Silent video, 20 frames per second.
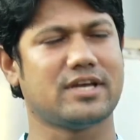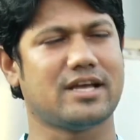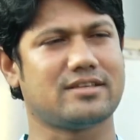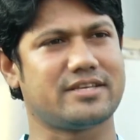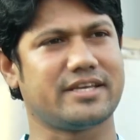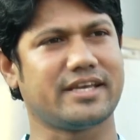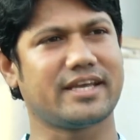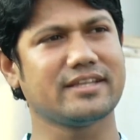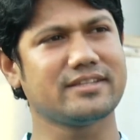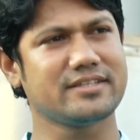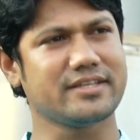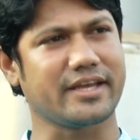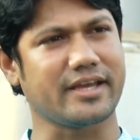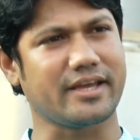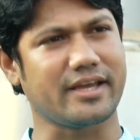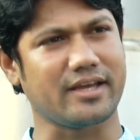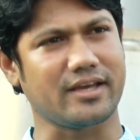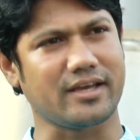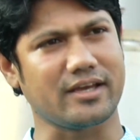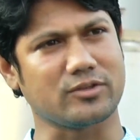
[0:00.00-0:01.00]
আচ্ছা এক্ষেত্রে
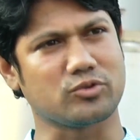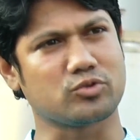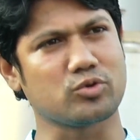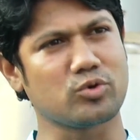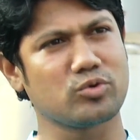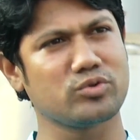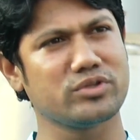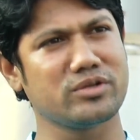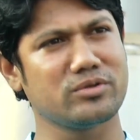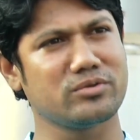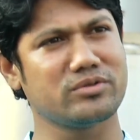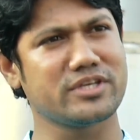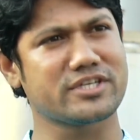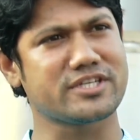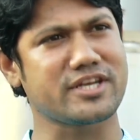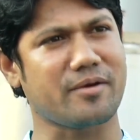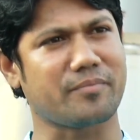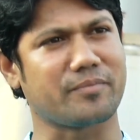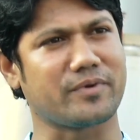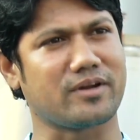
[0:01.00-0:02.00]
তরুণদের
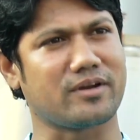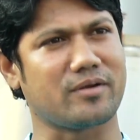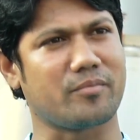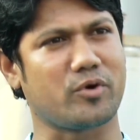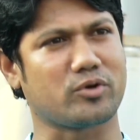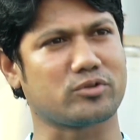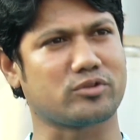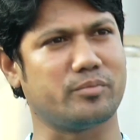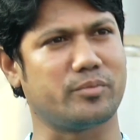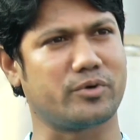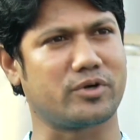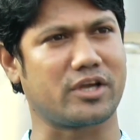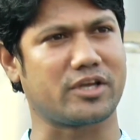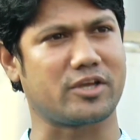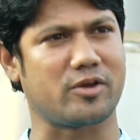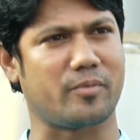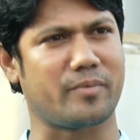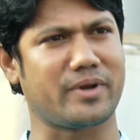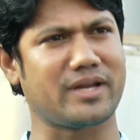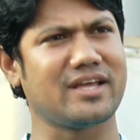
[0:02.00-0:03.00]
উদ্দেশ্যে আপনার বক্তব্যটা
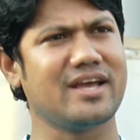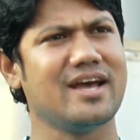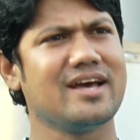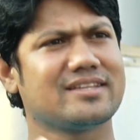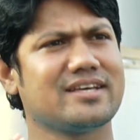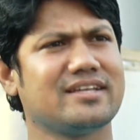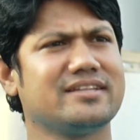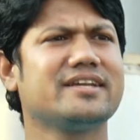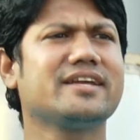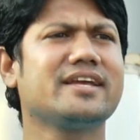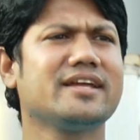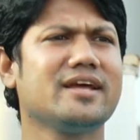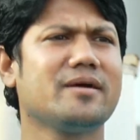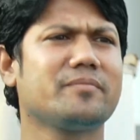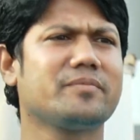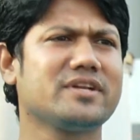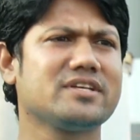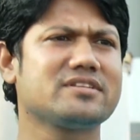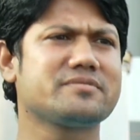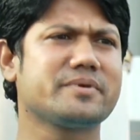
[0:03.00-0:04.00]
কি মানে তাদেরকে নিয়ে
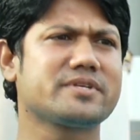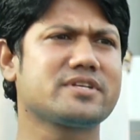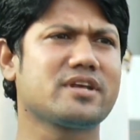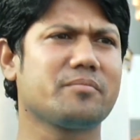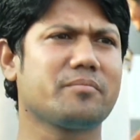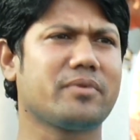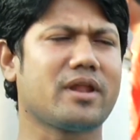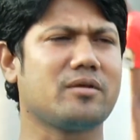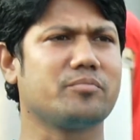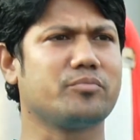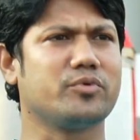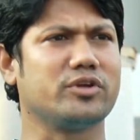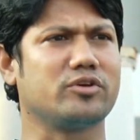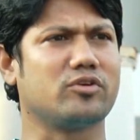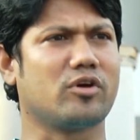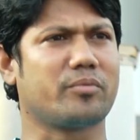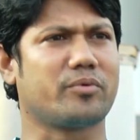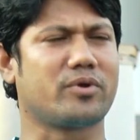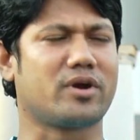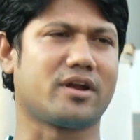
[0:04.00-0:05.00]
আপনার স্পেশাল প্ল্যান
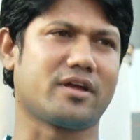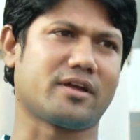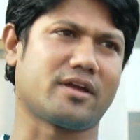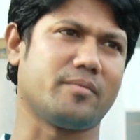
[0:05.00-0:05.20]
পরিকল্পনাটা